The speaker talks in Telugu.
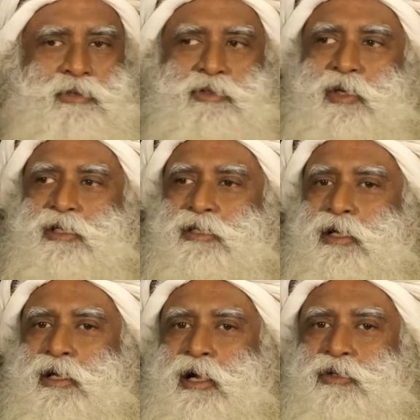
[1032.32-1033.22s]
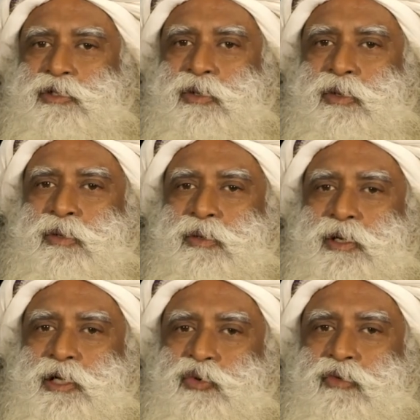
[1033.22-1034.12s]
ఒకసారి గుంపులో ఇలాంటి
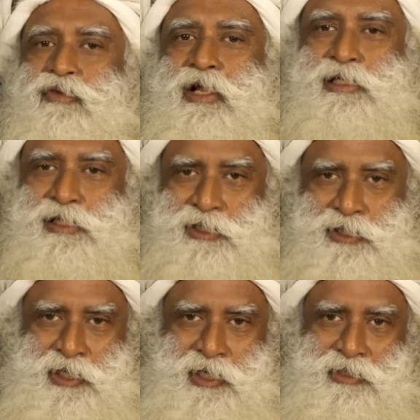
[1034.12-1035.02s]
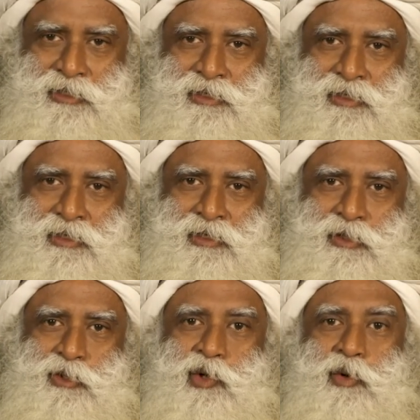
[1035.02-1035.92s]
పిచ్చి మొదలైతే
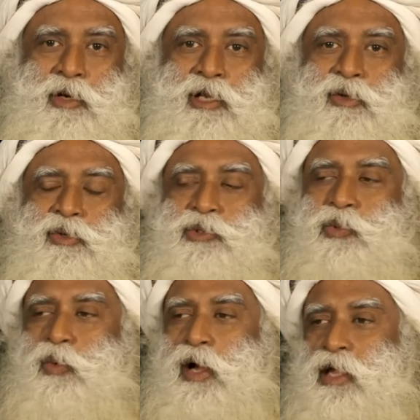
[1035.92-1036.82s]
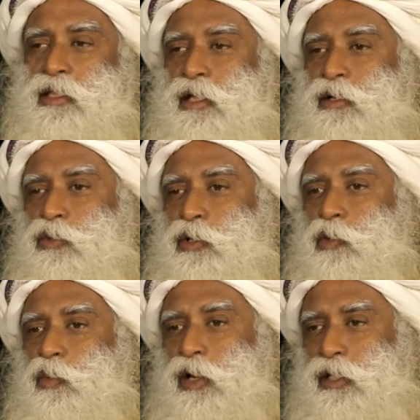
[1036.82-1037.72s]
ఎవరికి ఏం
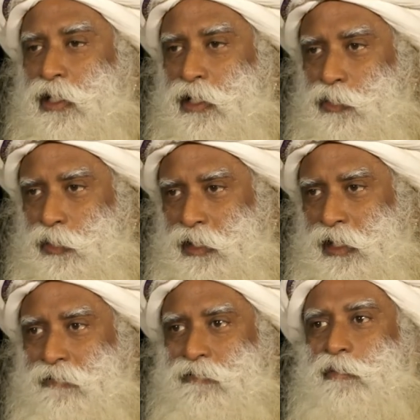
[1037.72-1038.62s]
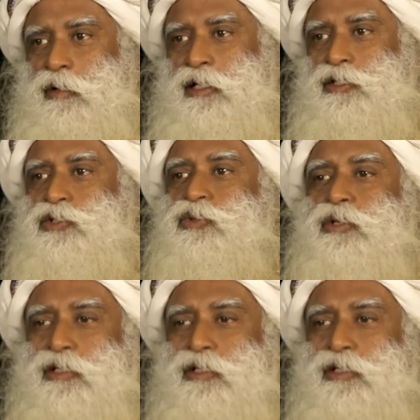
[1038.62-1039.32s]
చేస్తున్నారో ఎందుకు చేస్తున్నారో అసలు తెలీదు